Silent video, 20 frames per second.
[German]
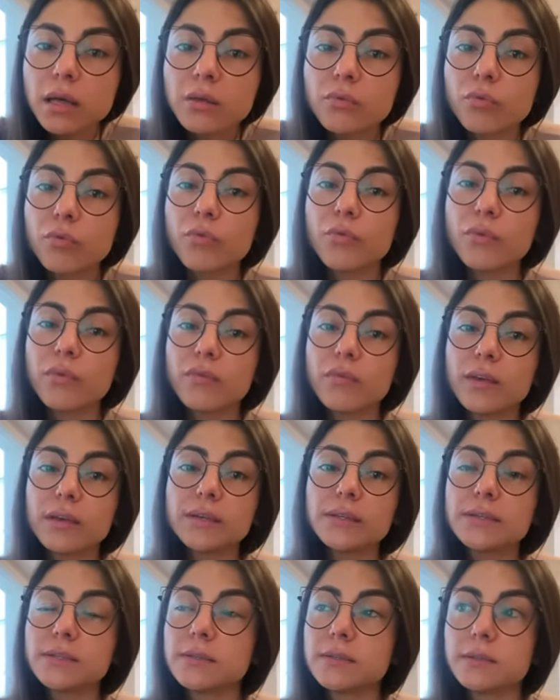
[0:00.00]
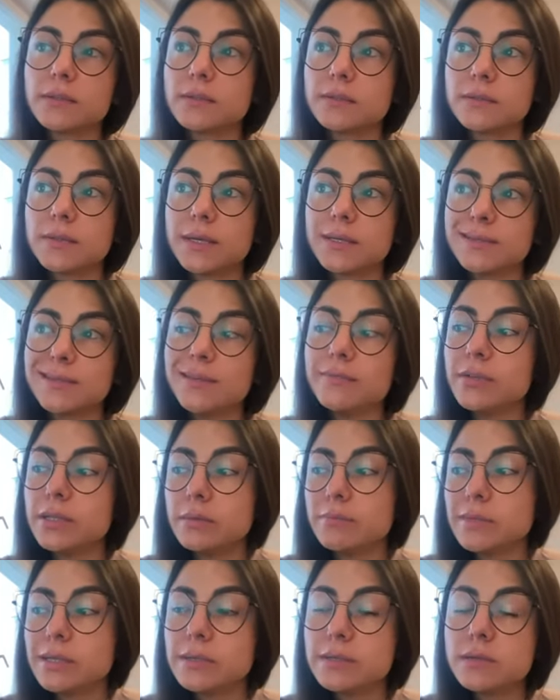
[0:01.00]
so wie wir es, seitdem wir die
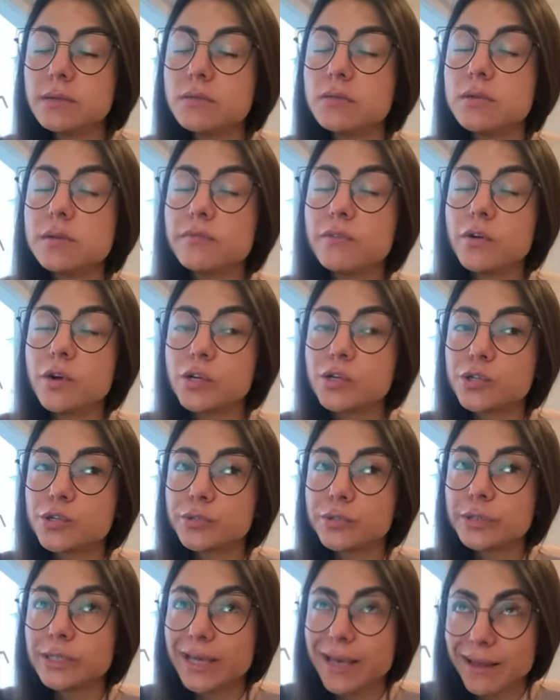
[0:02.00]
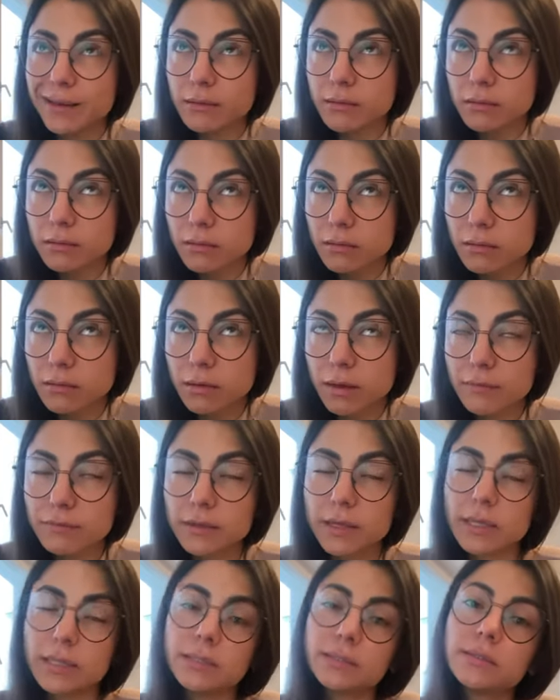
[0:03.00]
Medizin und die Forschung kennen, der
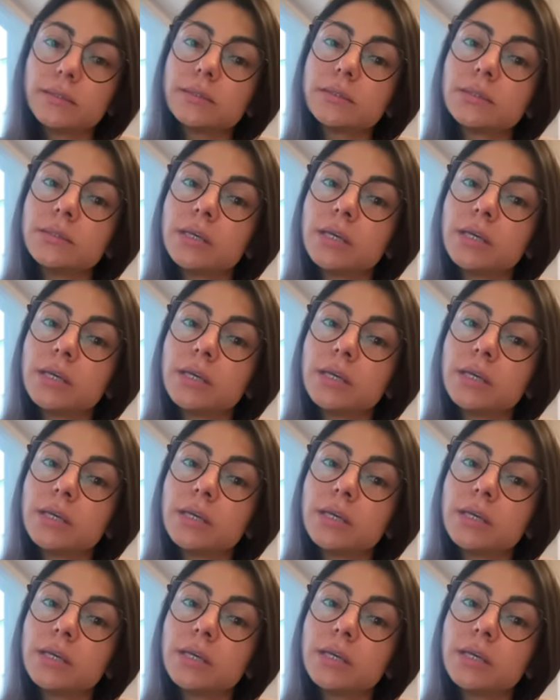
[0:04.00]
Fall ist?